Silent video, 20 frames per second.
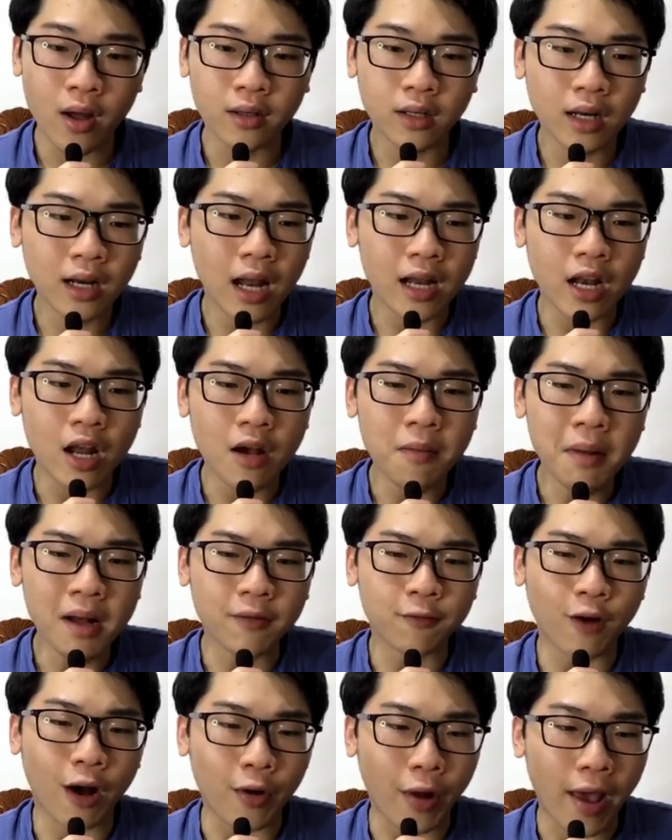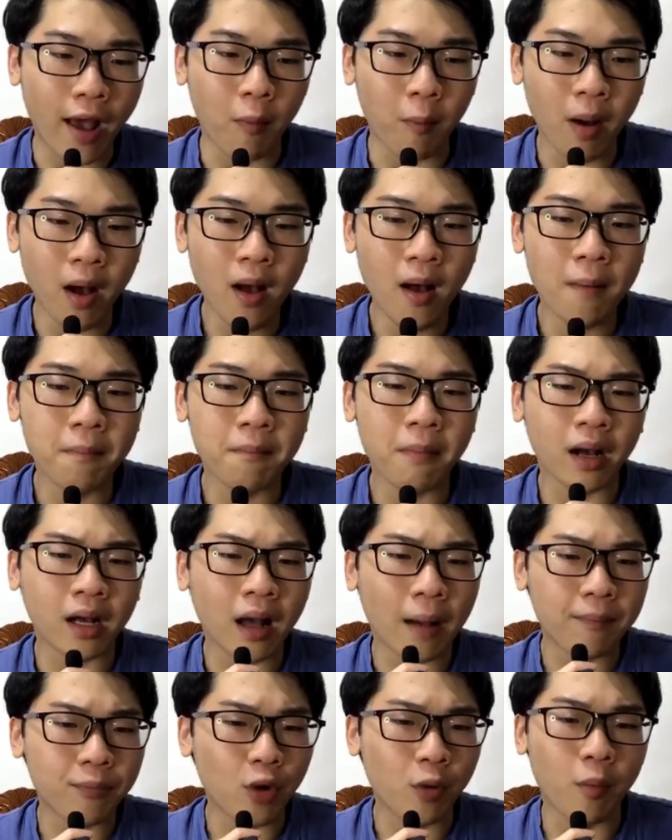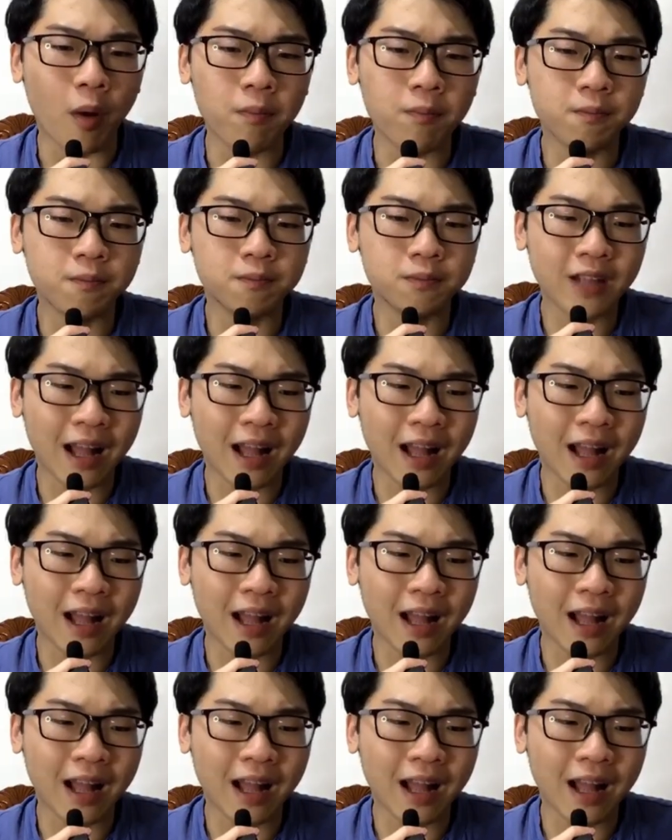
nên là nếu mà vào đại học á mà gặp được một